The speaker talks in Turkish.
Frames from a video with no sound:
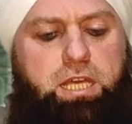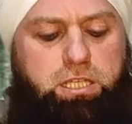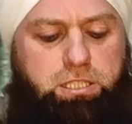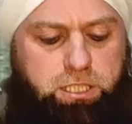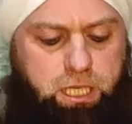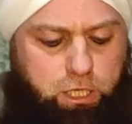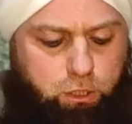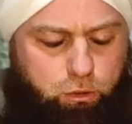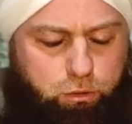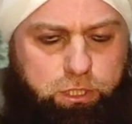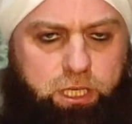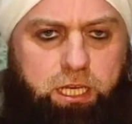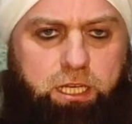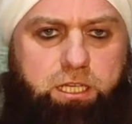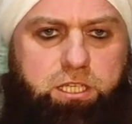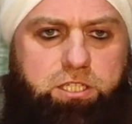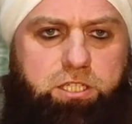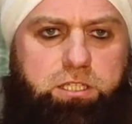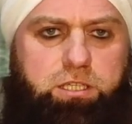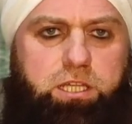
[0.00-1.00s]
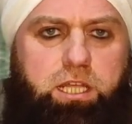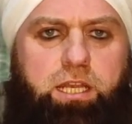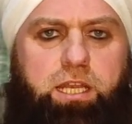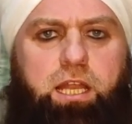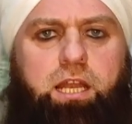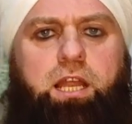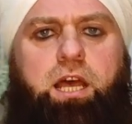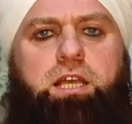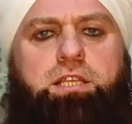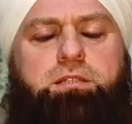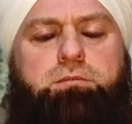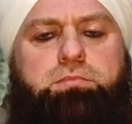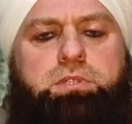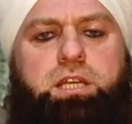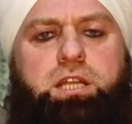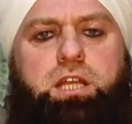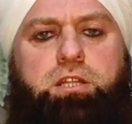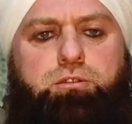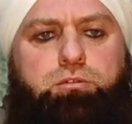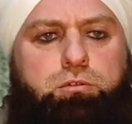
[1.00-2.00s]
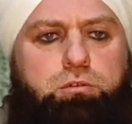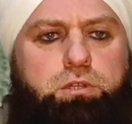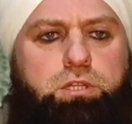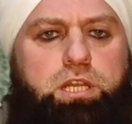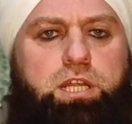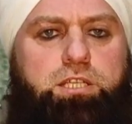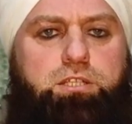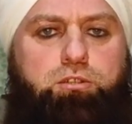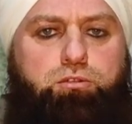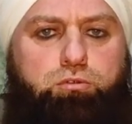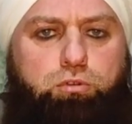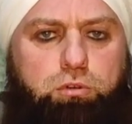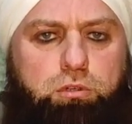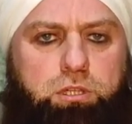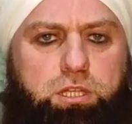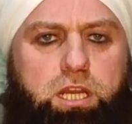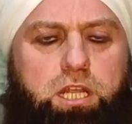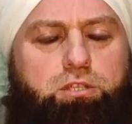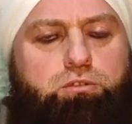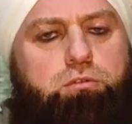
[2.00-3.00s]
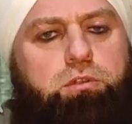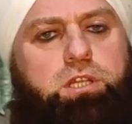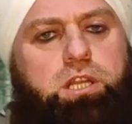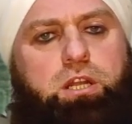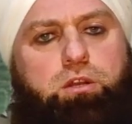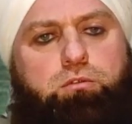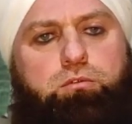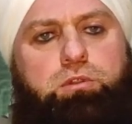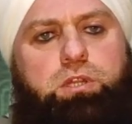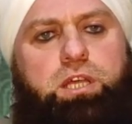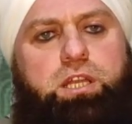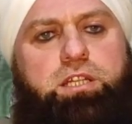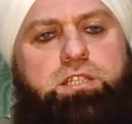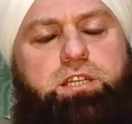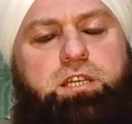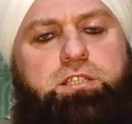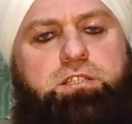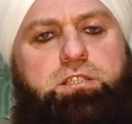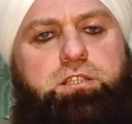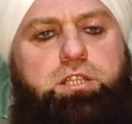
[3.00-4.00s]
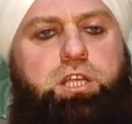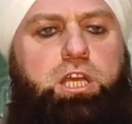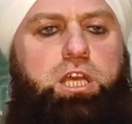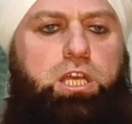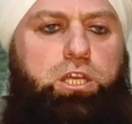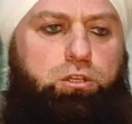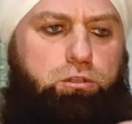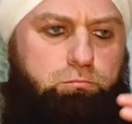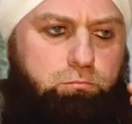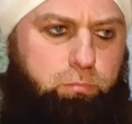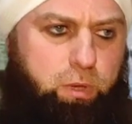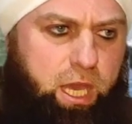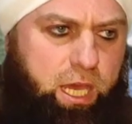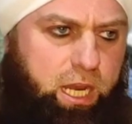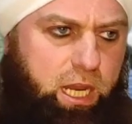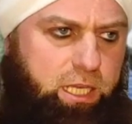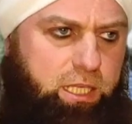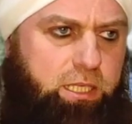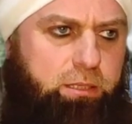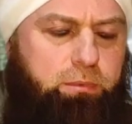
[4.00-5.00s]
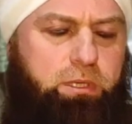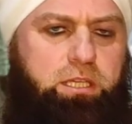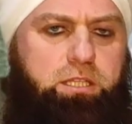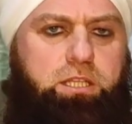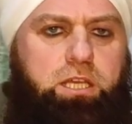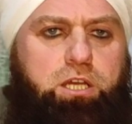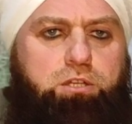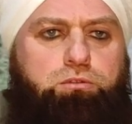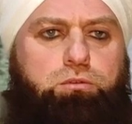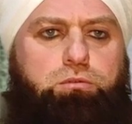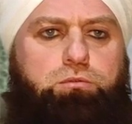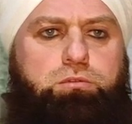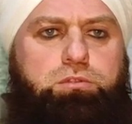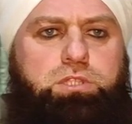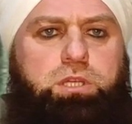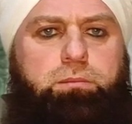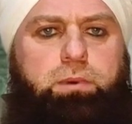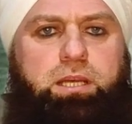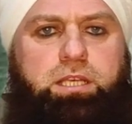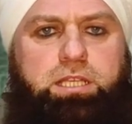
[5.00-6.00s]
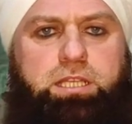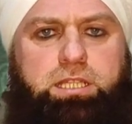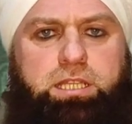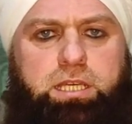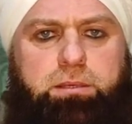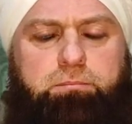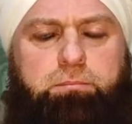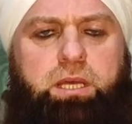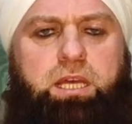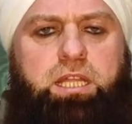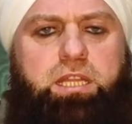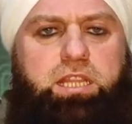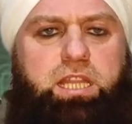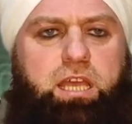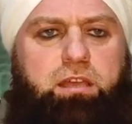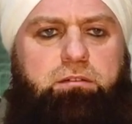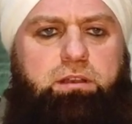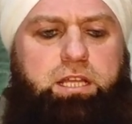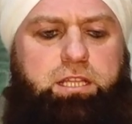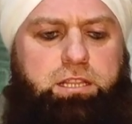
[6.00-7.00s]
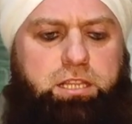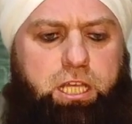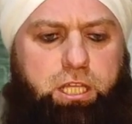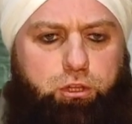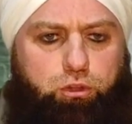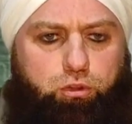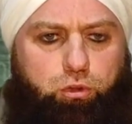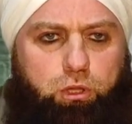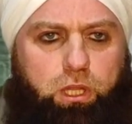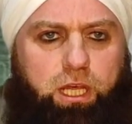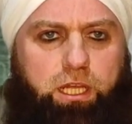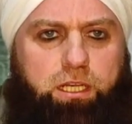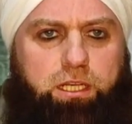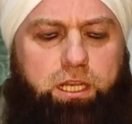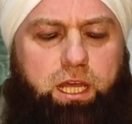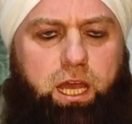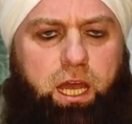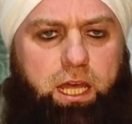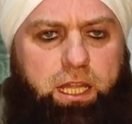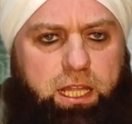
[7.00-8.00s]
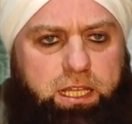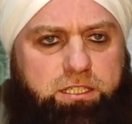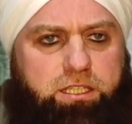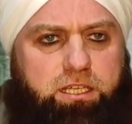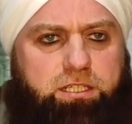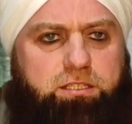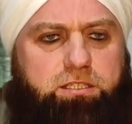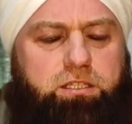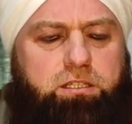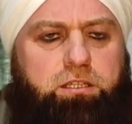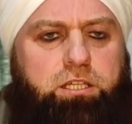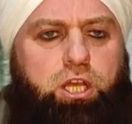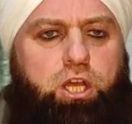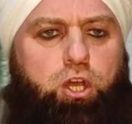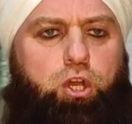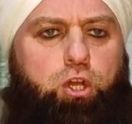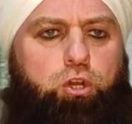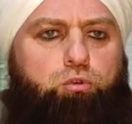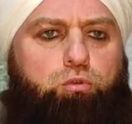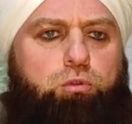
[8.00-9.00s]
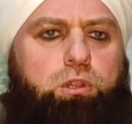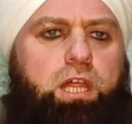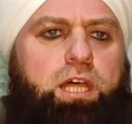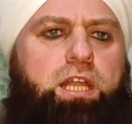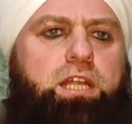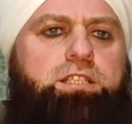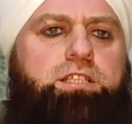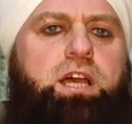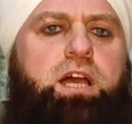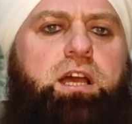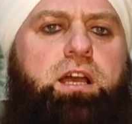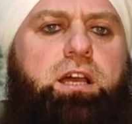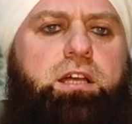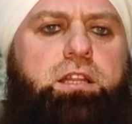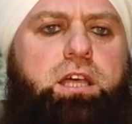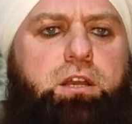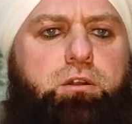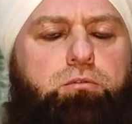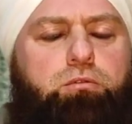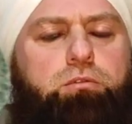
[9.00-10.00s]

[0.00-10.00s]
Sen ülkenin içinde ne lazım sana Türk lirası. Türk lirası olarak kullanacaksın. Herhangi bir ihtiyaç olduğun zaman gidip devletten dolarını alacaksın. Kullanacağın kadar